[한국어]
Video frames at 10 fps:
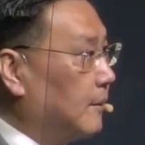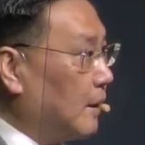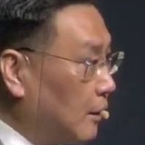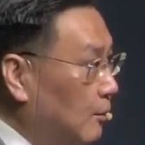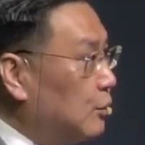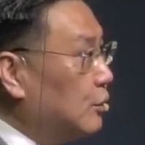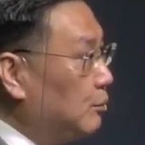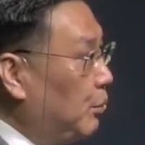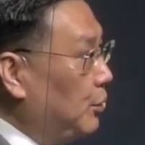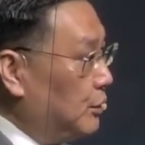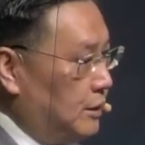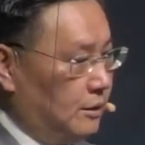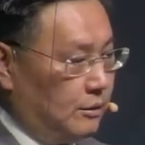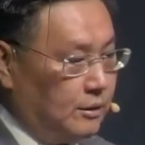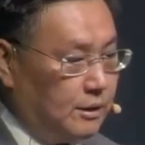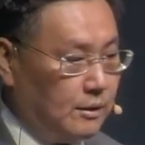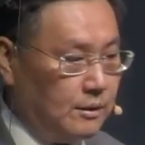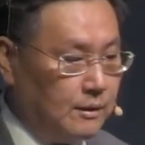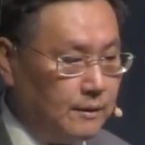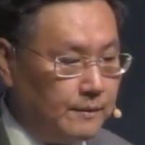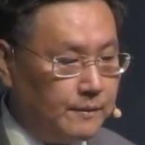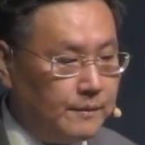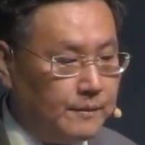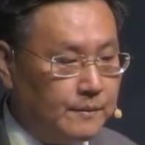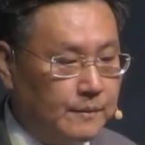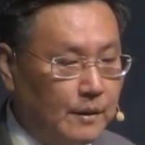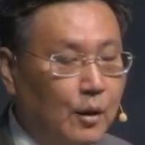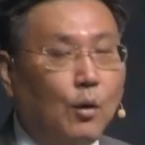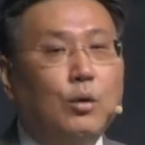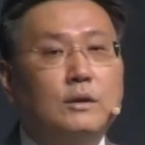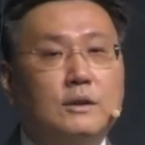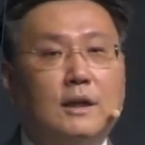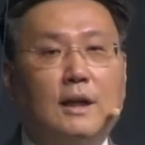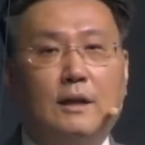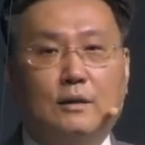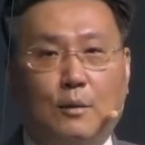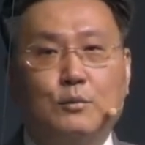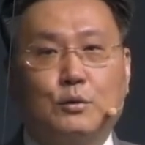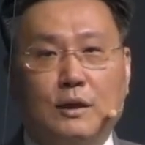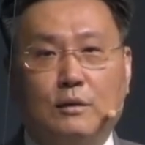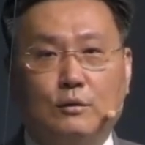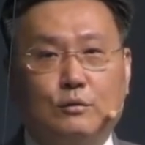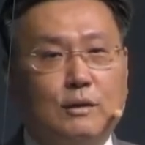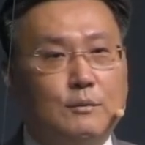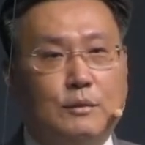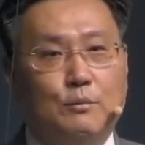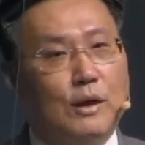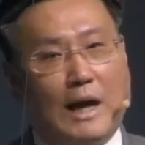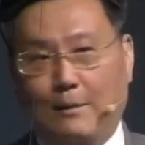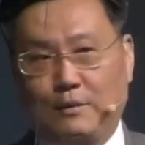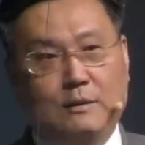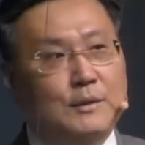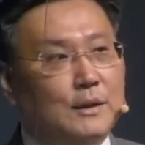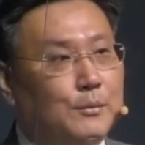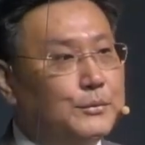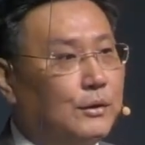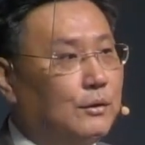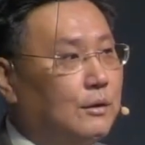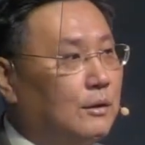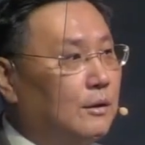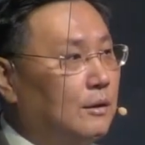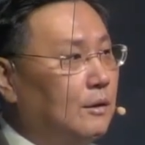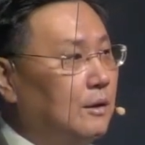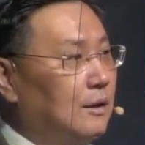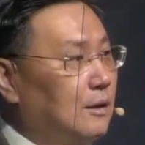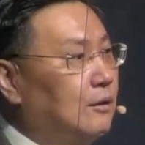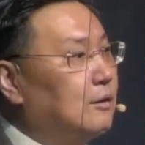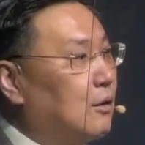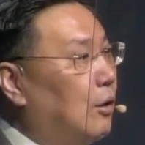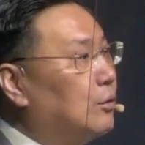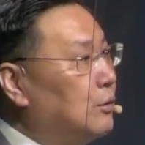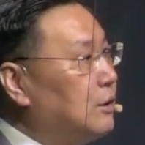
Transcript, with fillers: 겸손은 보여지는 것이에요. 혼자 겸손한 것으로 하면 뭐 아무 의미가 없어요. 이거는 겉옷이